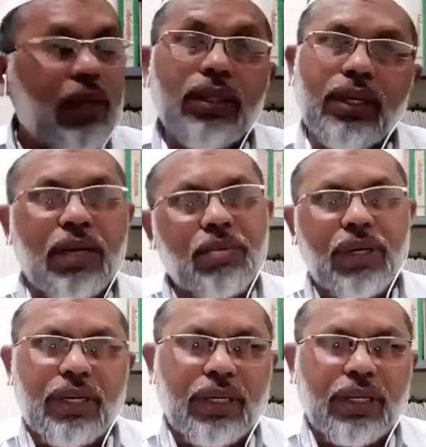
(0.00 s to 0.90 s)
இது
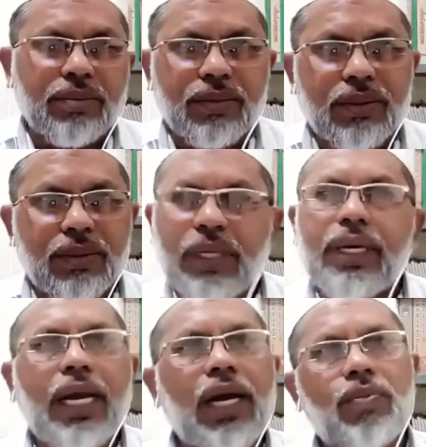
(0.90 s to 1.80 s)
இடம்பெறுகிறது
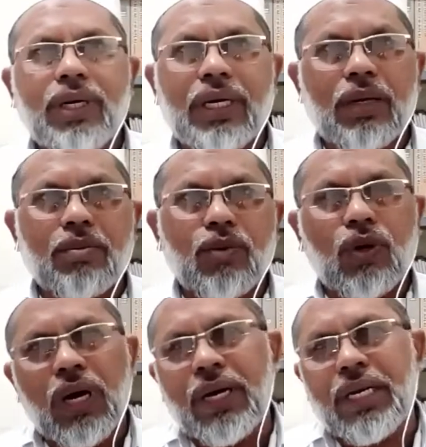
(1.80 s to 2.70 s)
நீங்க கேள்விப்பட்டிருங்க
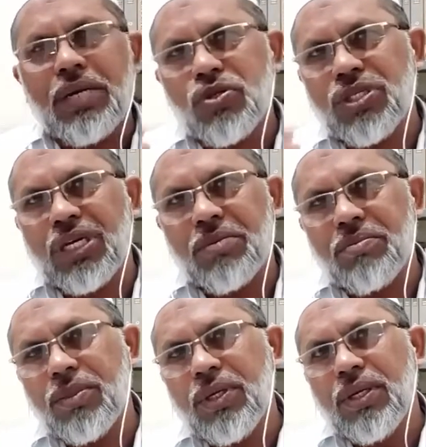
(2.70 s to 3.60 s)
புகாரி
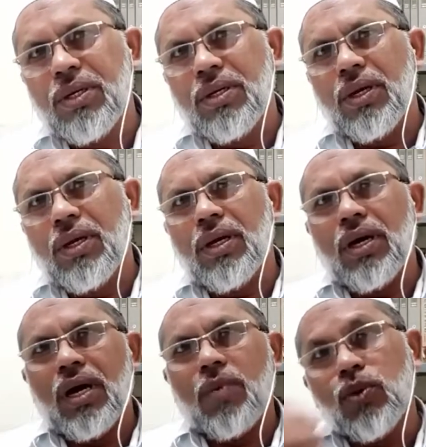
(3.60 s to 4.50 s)
முஸ்லிம்
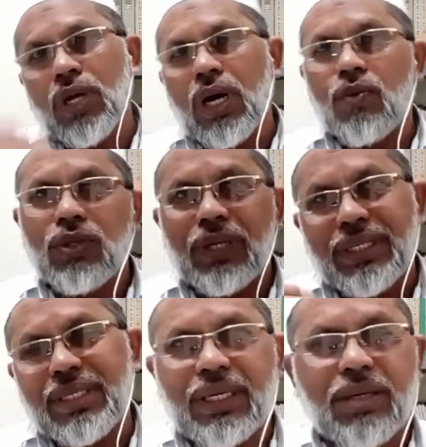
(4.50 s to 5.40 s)
அபுதாபுது
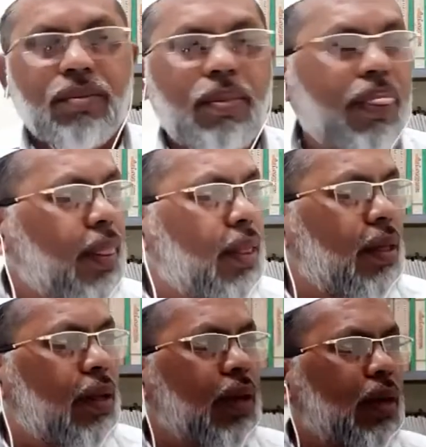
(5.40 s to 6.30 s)
நசை
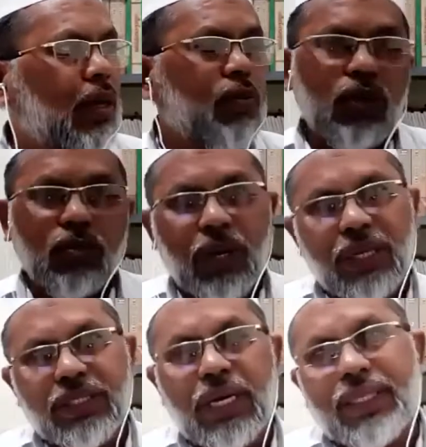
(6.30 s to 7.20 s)
இபுனு
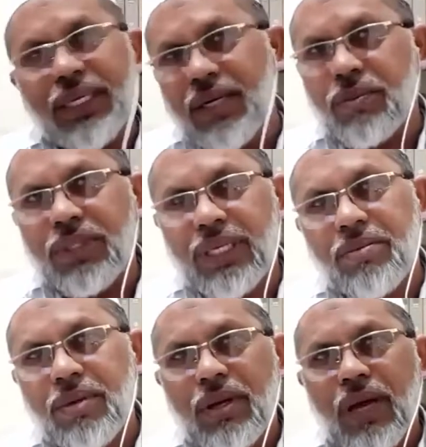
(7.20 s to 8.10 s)
மாஜா திருமதி
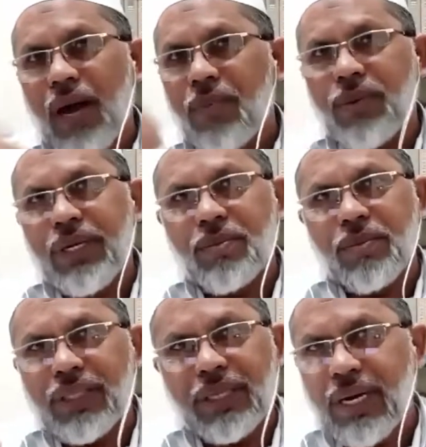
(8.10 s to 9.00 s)
அப்படிங்கிற
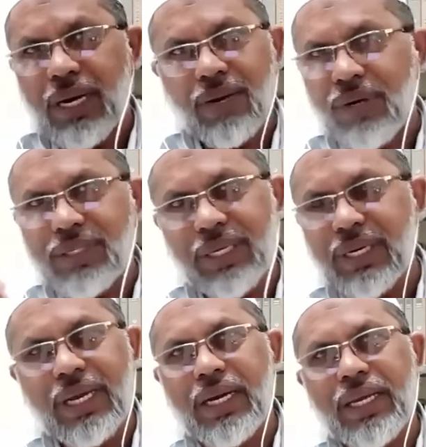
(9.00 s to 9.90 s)
மாதிரியான வரிசை
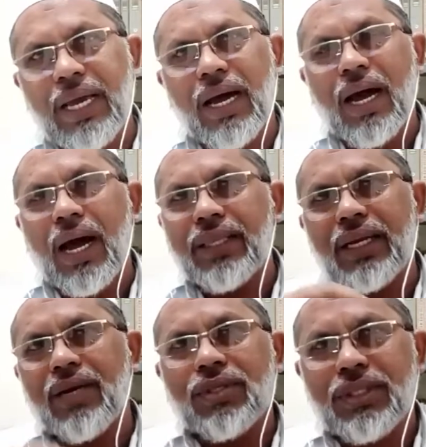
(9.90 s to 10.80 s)
இருக்கா இல்லையா
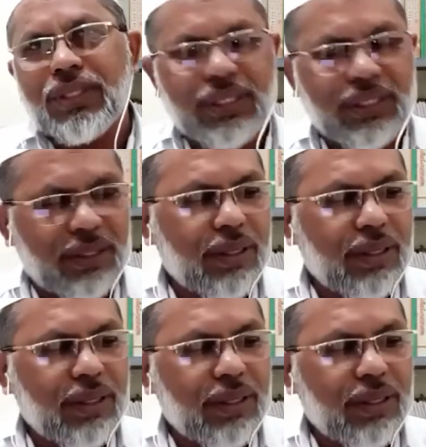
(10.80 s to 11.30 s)
அதுல வந்து